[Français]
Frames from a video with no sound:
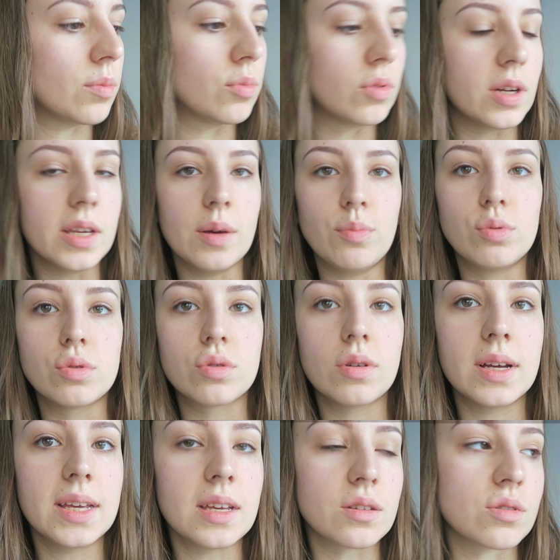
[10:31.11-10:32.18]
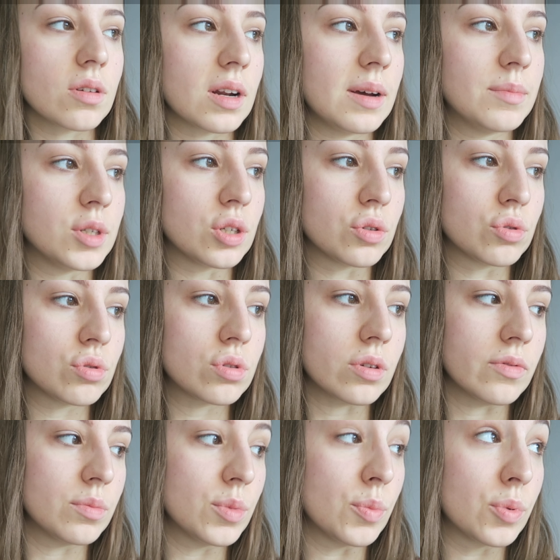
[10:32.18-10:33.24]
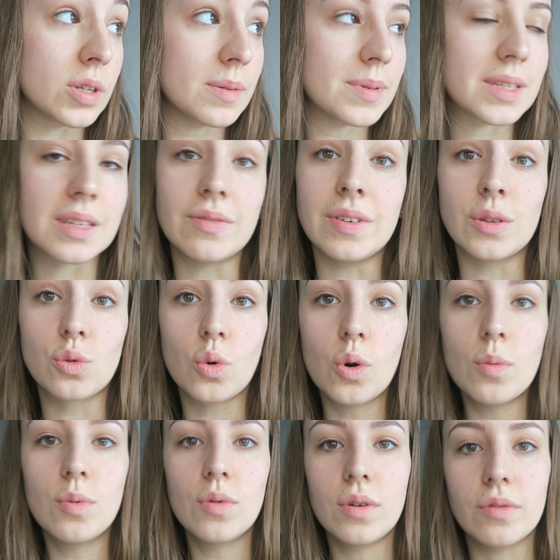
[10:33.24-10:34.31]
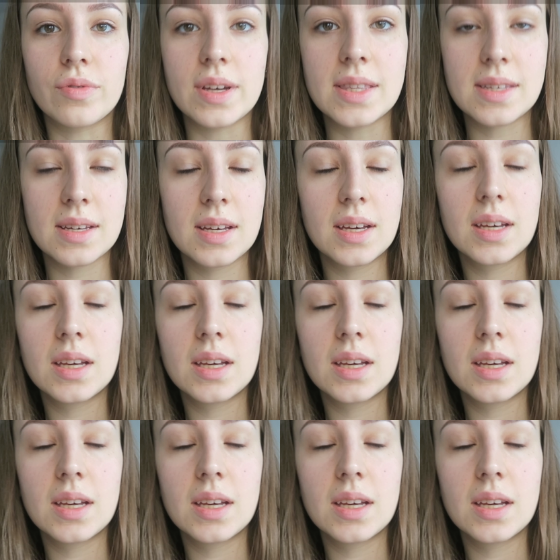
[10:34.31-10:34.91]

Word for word: Bon là il y a plus le soleil à cette heure là mais j'ai juste envie de me poser parce qu'il fait trop bon en fait